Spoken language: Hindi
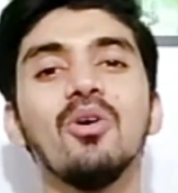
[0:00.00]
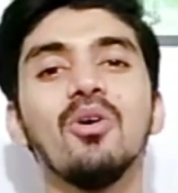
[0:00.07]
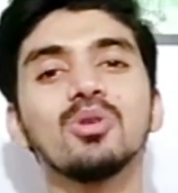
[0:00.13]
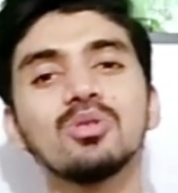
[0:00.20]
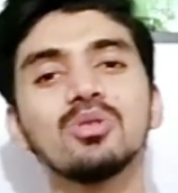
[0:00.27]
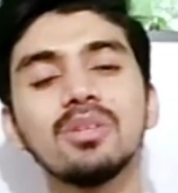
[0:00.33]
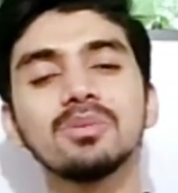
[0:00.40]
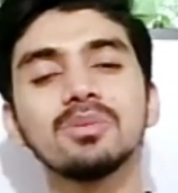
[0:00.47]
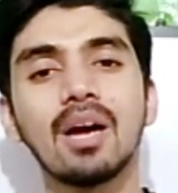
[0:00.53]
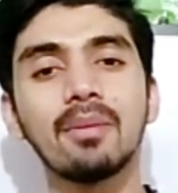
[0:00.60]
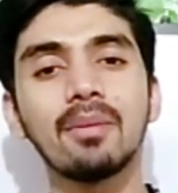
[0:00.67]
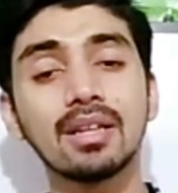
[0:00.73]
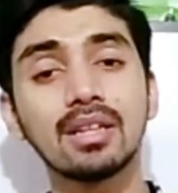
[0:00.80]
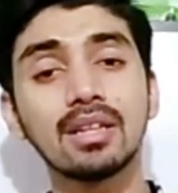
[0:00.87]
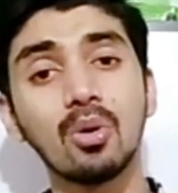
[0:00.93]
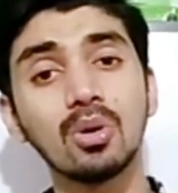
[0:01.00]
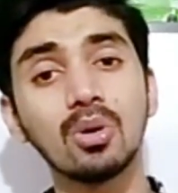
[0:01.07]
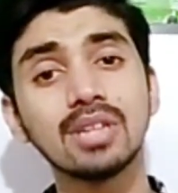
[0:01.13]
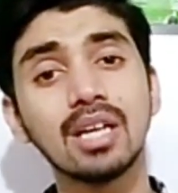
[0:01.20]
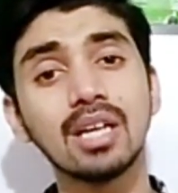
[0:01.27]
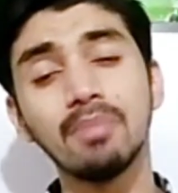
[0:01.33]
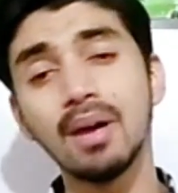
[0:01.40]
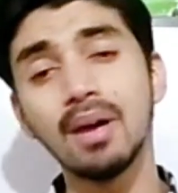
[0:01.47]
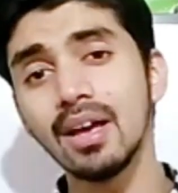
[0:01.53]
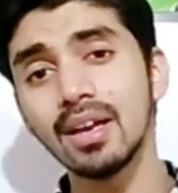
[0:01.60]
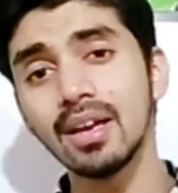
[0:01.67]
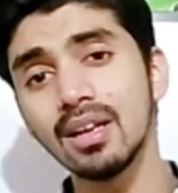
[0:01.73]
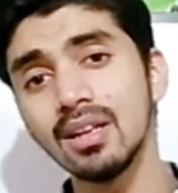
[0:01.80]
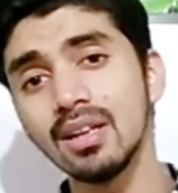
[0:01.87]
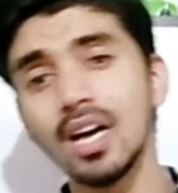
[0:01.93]
उसको सब्सक्राइब कर देना और साथ बेल
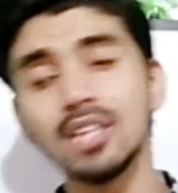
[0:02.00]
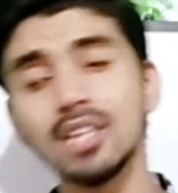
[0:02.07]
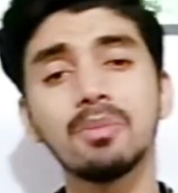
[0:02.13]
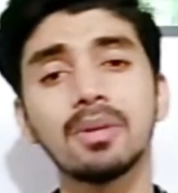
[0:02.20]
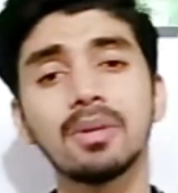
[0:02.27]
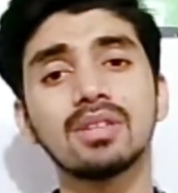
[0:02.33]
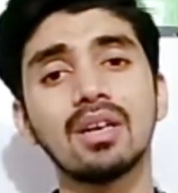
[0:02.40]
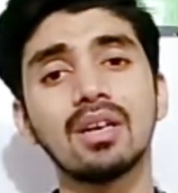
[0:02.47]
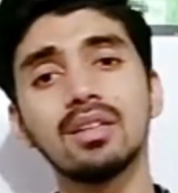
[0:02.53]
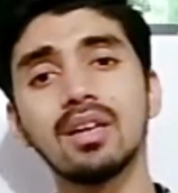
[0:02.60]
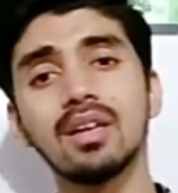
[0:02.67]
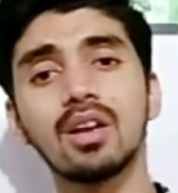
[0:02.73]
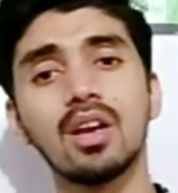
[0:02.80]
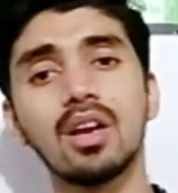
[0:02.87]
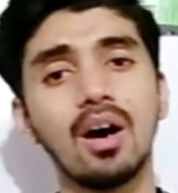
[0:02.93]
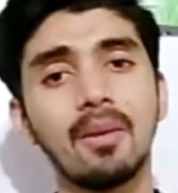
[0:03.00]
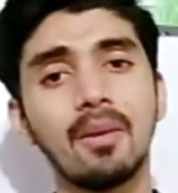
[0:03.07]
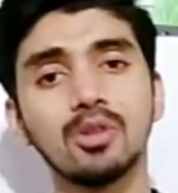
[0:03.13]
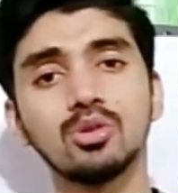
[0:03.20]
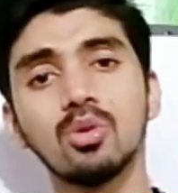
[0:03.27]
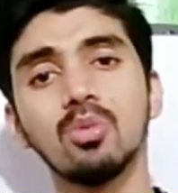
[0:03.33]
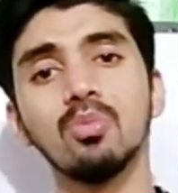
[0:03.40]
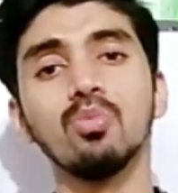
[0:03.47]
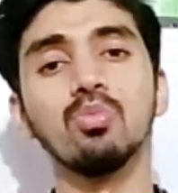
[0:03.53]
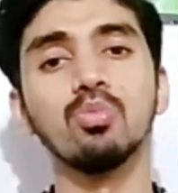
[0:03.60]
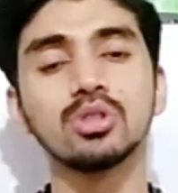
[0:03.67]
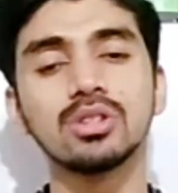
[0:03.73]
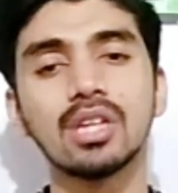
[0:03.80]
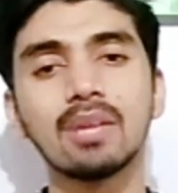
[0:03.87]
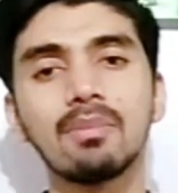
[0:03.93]
आइकन लाजमी प्रेस कर लें ताकि आपका जो
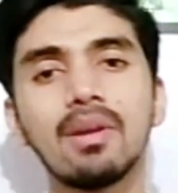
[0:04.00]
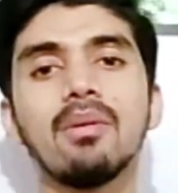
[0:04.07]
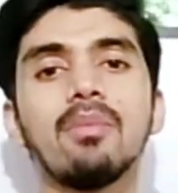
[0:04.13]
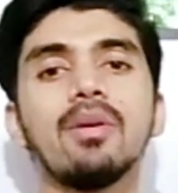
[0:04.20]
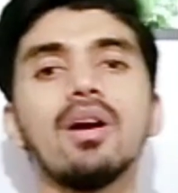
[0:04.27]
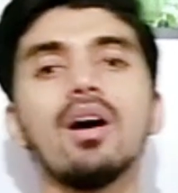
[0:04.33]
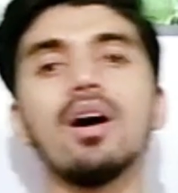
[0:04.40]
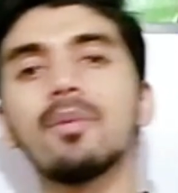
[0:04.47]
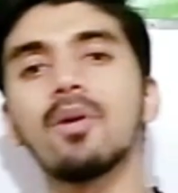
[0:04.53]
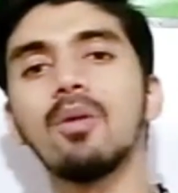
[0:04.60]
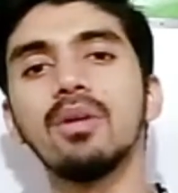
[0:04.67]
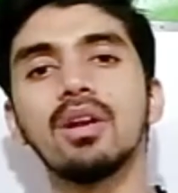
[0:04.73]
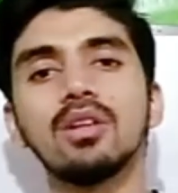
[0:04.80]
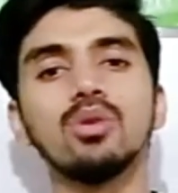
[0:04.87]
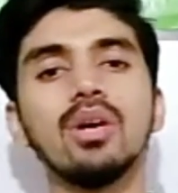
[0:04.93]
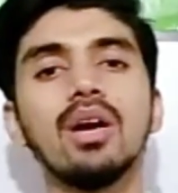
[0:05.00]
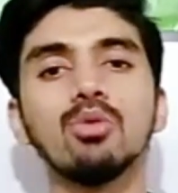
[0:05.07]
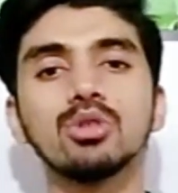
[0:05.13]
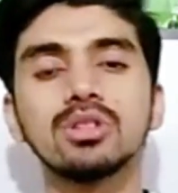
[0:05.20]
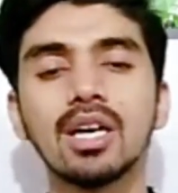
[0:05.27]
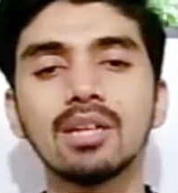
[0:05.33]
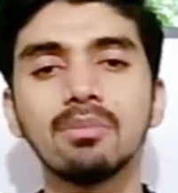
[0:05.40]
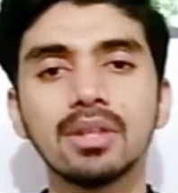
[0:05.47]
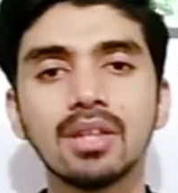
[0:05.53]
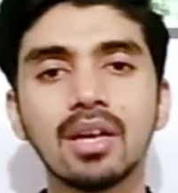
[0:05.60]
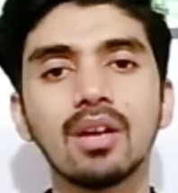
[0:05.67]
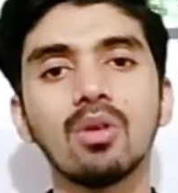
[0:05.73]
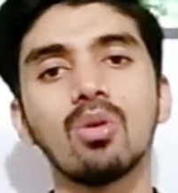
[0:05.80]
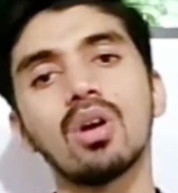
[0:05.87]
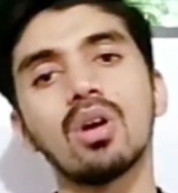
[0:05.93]
मुस्तबिल में भी आपका मेरा जो है वो साथ बना
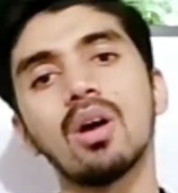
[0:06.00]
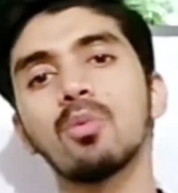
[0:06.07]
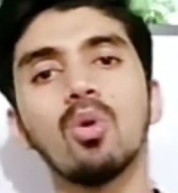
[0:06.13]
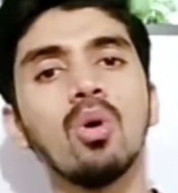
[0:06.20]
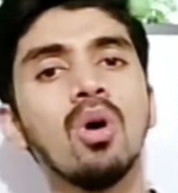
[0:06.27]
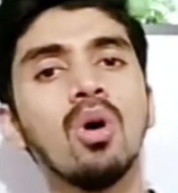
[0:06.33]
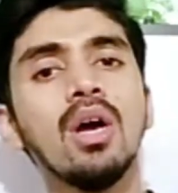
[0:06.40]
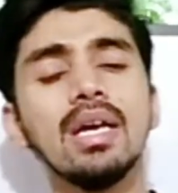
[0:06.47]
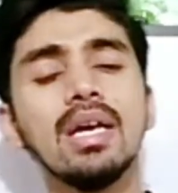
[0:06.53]
रहे और आपको